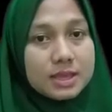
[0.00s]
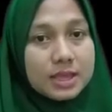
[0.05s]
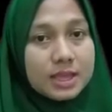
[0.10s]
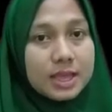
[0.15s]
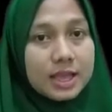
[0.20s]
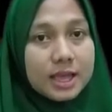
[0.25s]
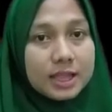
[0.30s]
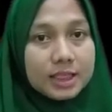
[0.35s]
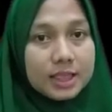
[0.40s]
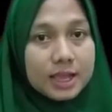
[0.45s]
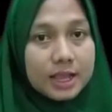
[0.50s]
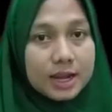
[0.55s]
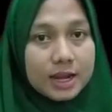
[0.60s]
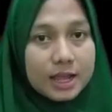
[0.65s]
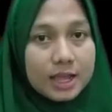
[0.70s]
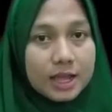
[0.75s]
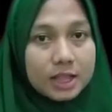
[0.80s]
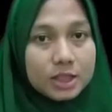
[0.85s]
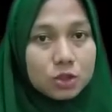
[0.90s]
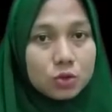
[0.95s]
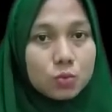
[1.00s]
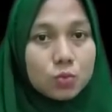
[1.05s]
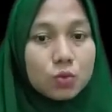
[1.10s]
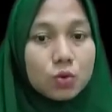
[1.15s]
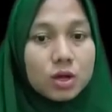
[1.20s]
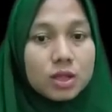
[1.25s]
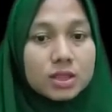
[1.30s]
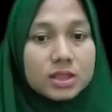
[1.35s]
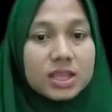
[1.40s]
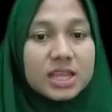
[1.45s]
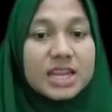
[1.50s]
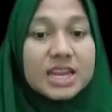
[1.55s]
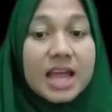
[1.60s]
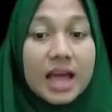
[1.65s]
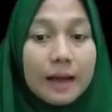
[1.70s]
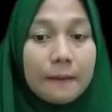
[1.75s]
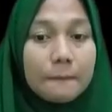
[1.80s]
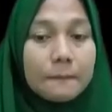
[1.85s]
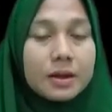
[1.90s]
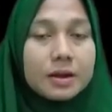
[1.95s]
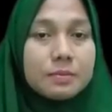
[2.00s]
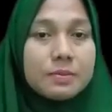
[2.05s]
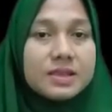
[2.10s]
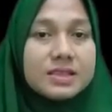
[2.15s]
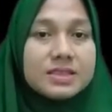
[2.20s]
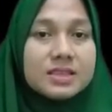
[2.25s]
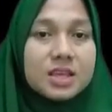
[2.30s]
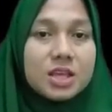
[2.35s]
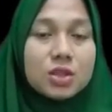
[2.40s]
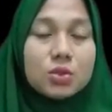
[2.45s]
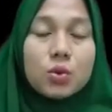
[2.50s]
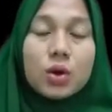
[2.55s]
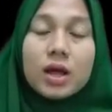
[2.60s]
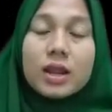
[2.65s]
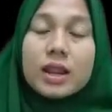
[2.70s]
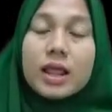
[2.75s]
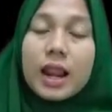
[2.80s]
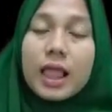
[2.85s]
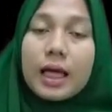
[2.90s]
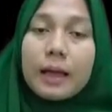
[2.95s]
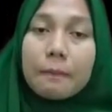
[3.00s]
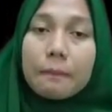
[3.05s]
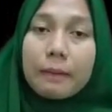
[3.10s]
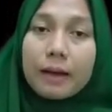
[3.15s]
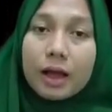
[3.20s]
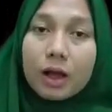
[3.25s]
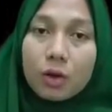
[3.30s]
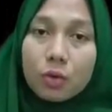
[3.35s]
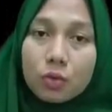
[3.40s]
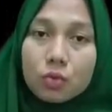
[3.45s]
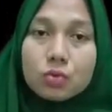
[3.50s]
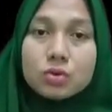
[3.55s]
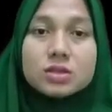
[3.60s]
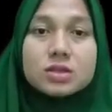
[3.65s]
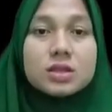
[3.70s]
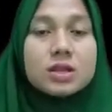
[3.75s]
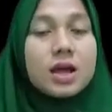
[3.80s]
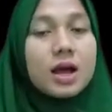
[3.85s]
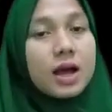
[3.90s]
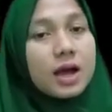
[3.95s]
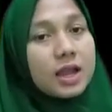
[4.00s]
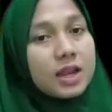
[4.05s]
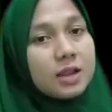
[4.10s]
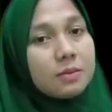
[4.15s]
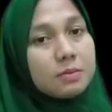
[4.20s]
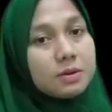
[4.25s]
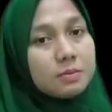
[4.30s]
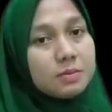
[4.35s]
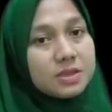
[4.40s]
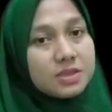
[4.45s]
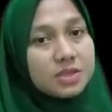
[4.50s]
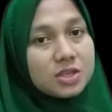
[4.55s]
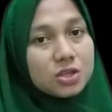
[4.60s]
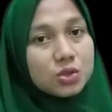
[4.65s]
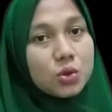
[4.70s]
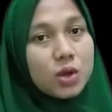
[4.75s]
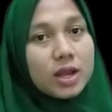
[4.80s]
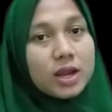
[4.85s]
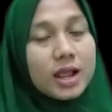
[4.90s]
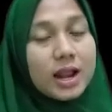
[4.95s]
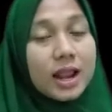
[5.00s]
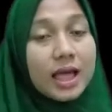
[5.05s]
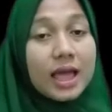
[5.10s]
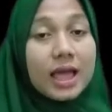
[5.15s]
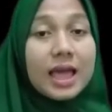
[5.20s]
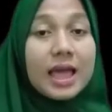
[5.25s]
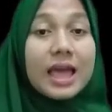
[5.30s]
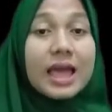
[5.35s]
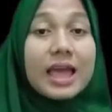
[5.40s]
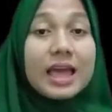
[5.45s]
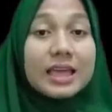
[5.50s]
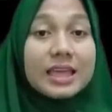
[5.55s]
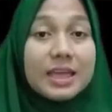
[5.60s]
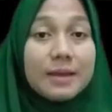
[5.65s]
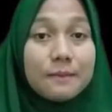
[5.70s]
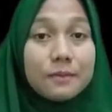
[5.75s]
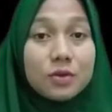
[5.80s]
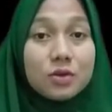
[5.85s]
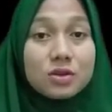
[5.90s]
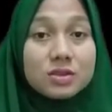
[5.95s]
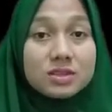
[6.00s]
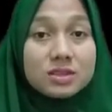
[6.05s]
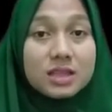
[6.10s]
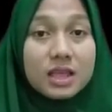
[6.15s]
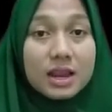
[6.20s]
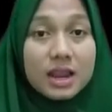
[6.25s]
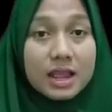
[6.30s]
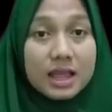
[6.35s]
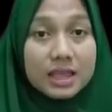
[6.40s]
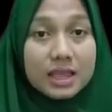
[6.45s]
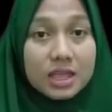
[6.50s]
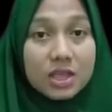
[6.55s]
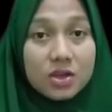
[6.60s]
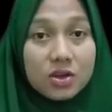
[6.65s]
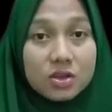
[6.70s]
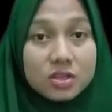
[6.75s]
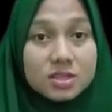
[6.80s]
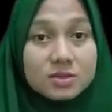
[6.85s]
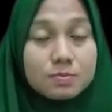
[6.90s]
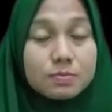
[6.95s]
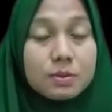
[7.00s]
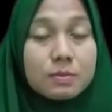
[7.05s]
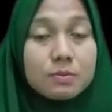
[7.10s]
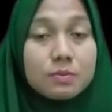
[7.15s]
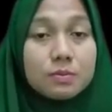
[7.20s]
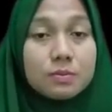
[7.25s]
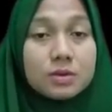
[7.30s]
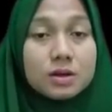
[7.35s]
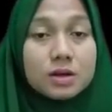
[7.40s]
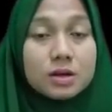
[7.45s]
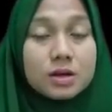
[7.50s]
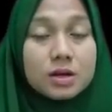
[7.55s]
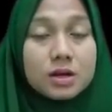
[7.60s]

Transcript: Ingat ya, Nak, tumbuhan tidak berbiji itu adalah paku, sedangkan yang berbiji itu adalah gimnos dan angios, e,